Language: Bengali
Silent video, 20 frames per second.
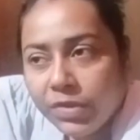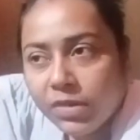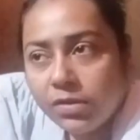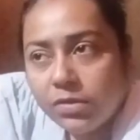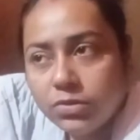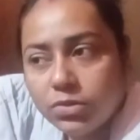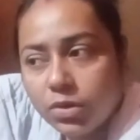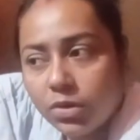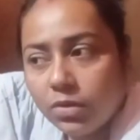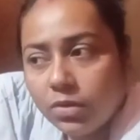তো
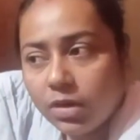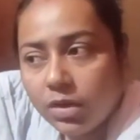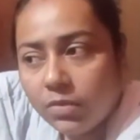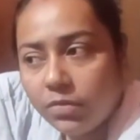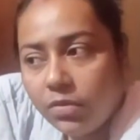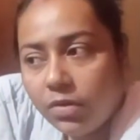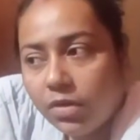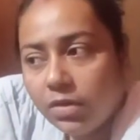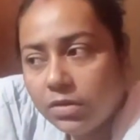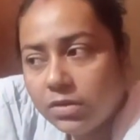চলো আর
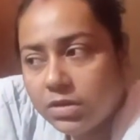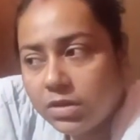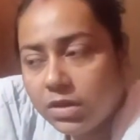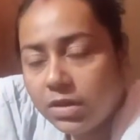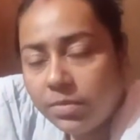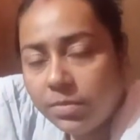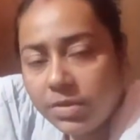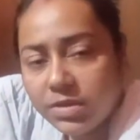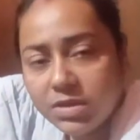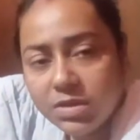ব্লগটা
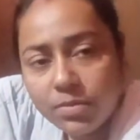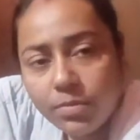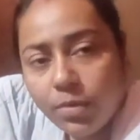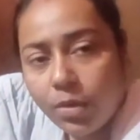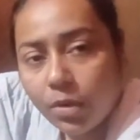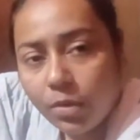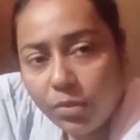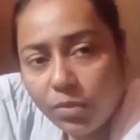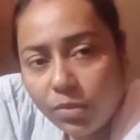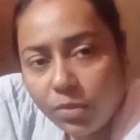বেশি
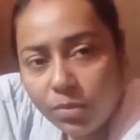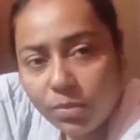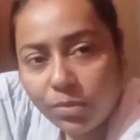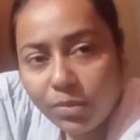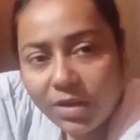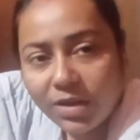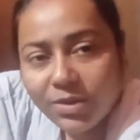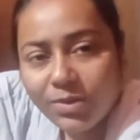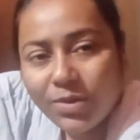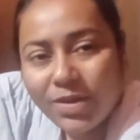বড় করব
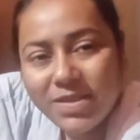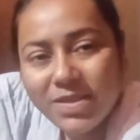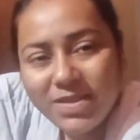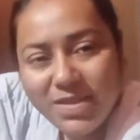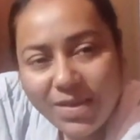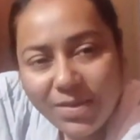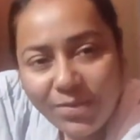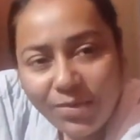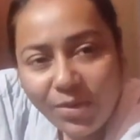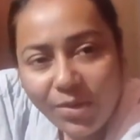না তো
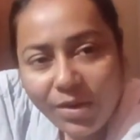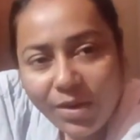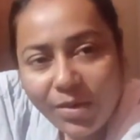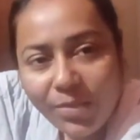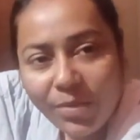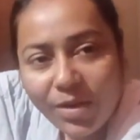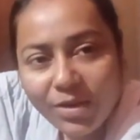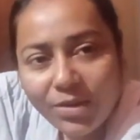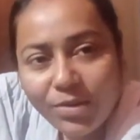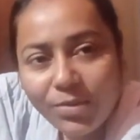আজকের ব্লগের
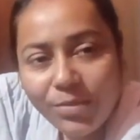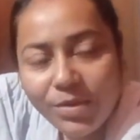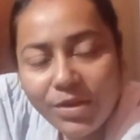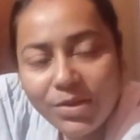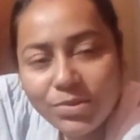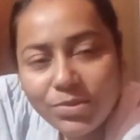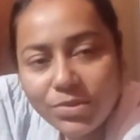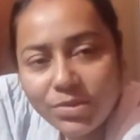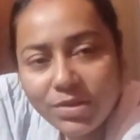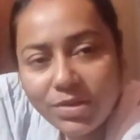মাধ্যমে
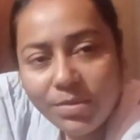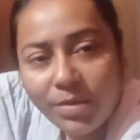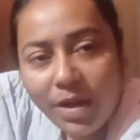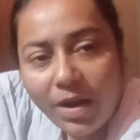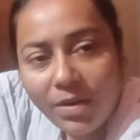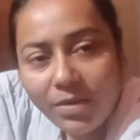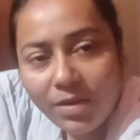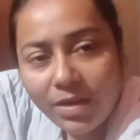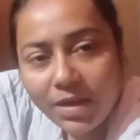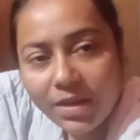কিছু যদি
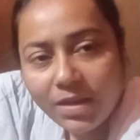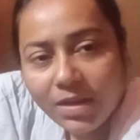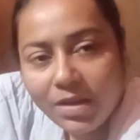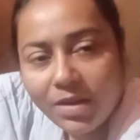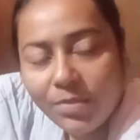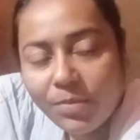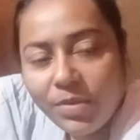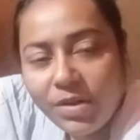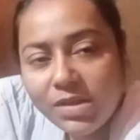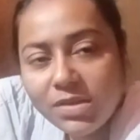ভালো লেগে
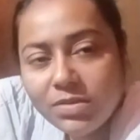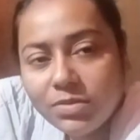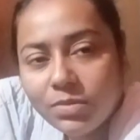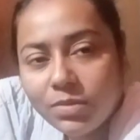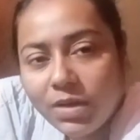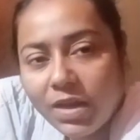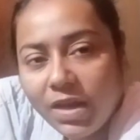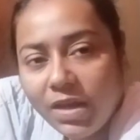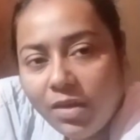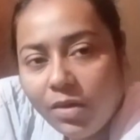থাকে প্লিজ ডু
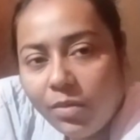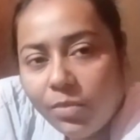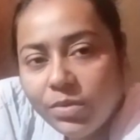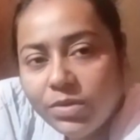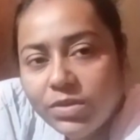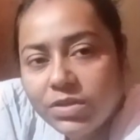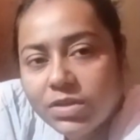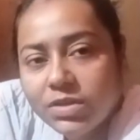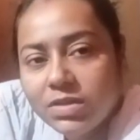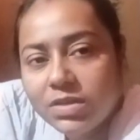লাইক
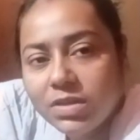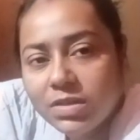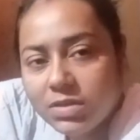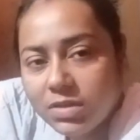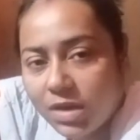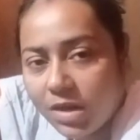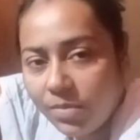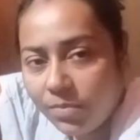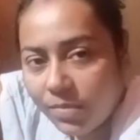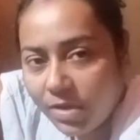কমেন্ট শেয়ার
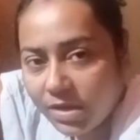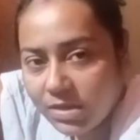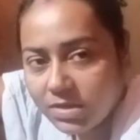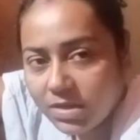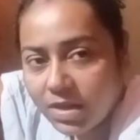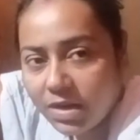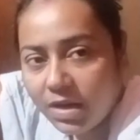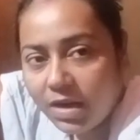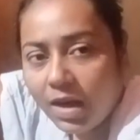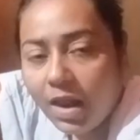সাবস্ক্রাইব মাই
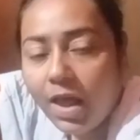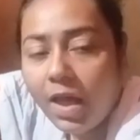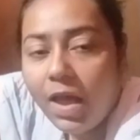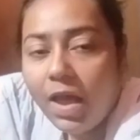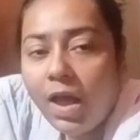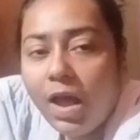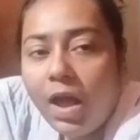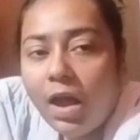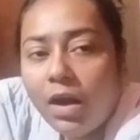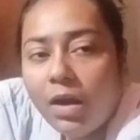চ্যানেল
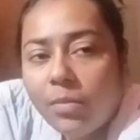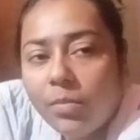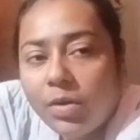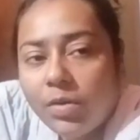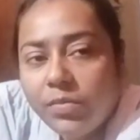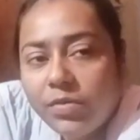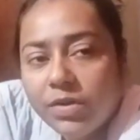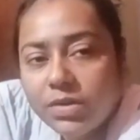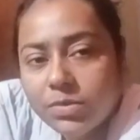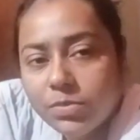আর
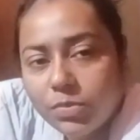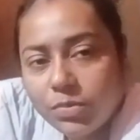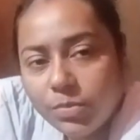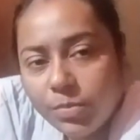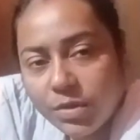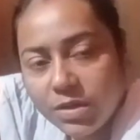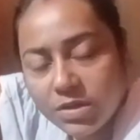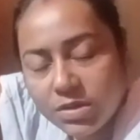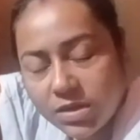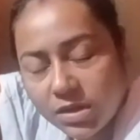আমার ফেসবুক
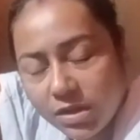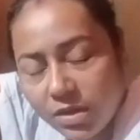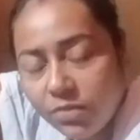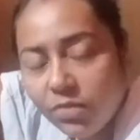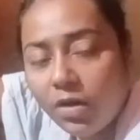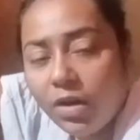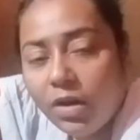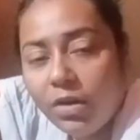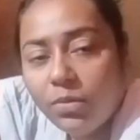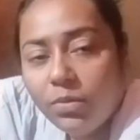পেজটাকেও
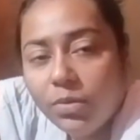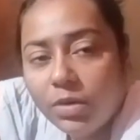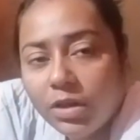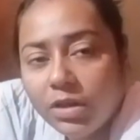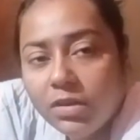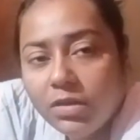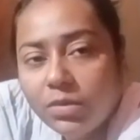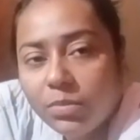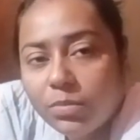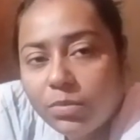ফলো করে
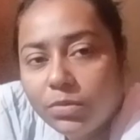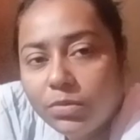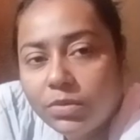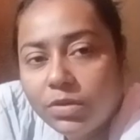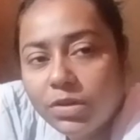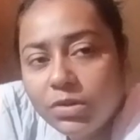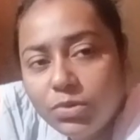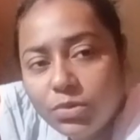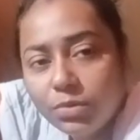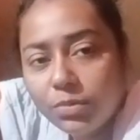দিও
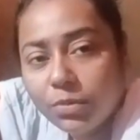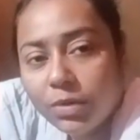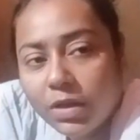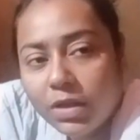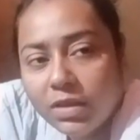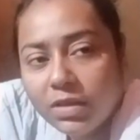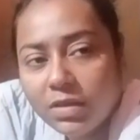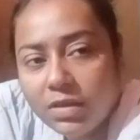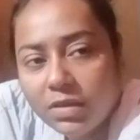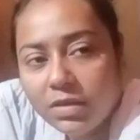বন্ধুরা
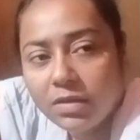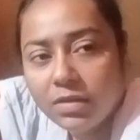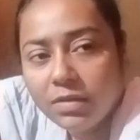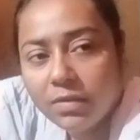শুভরাত্রি